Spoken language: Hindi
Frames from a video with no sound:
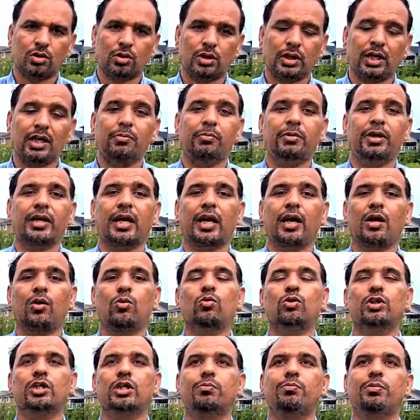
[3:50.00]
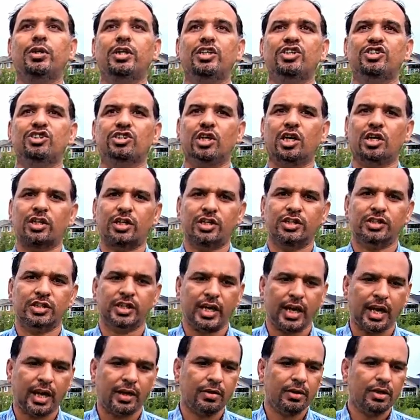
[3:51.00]
लेबर है उनकी बड़ी
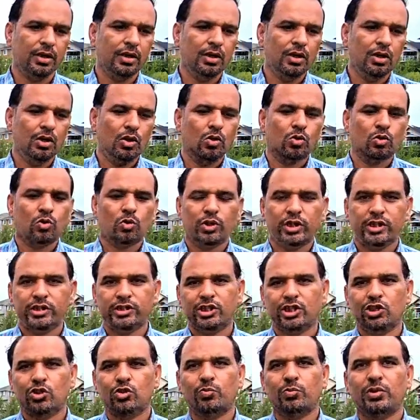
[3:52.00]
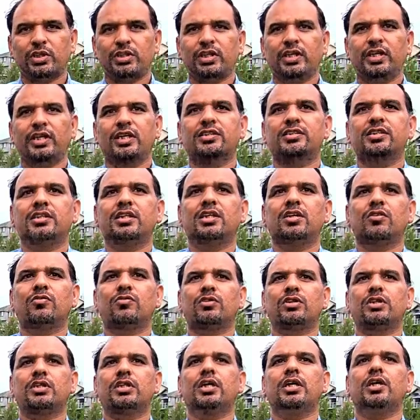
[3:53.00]
शॉर्टेज है तो इसी को मद्देनज़र
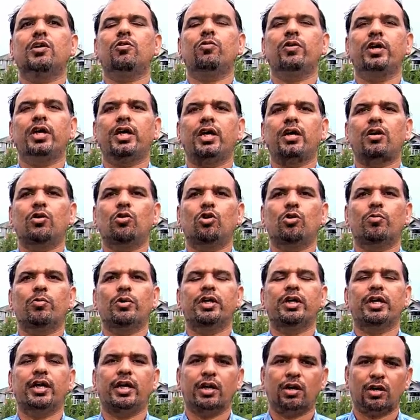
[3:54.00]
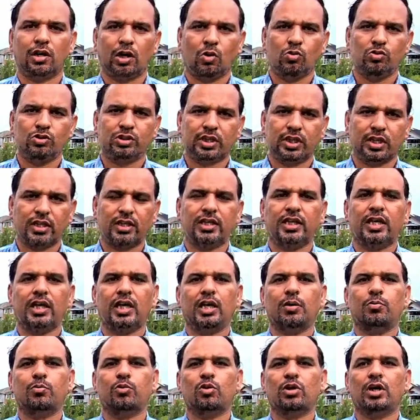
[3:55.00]
रखते हुए गवर्नमेंट ने अनाउंस कर दिया
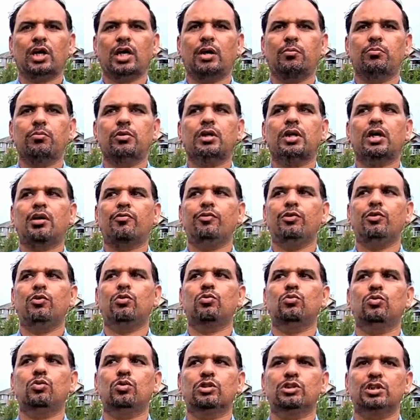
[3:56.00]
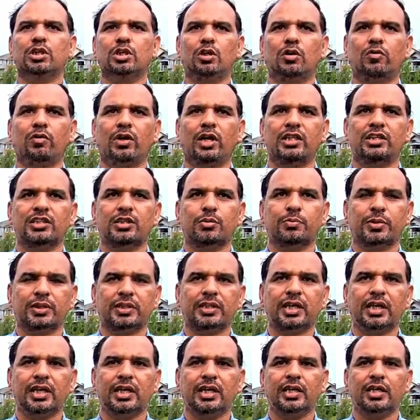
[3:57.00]
है प्रोग्राम काफ़ी लोगों को इसके हवाले से
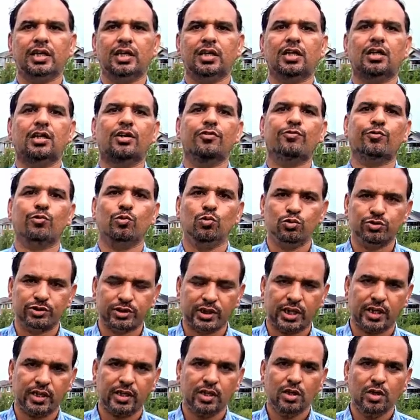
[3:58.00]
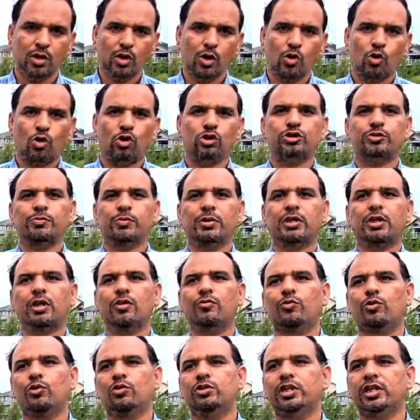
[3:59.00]
पता है लेकिन कन्फ्यूज हैं उसमें
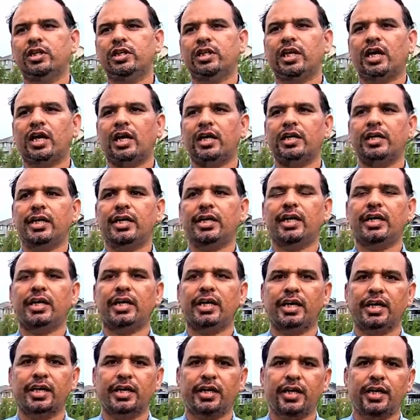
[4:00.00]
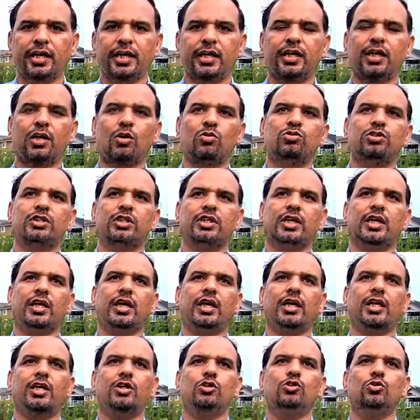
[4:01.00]
कन्फ्यूजन क्या आ रही है कि कैनेडा ने अनाउंस किया
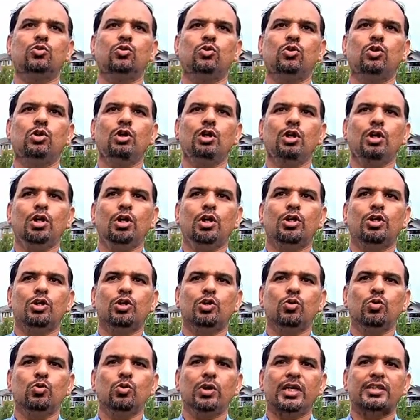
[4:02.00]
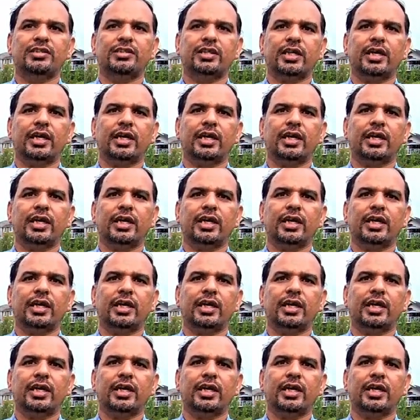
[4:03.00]
है कि जो एस